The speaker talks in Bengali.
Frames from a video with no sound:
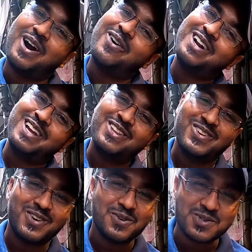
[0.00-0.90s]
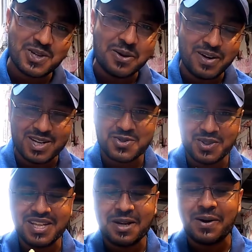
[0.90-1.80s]
খাওয়ারটা কিন্তু অনেক উঁচু লেভেলের
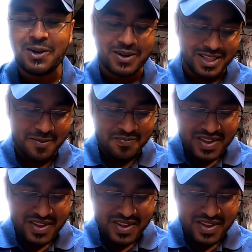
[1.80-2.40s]
সত্যি এটা ভালো খেতে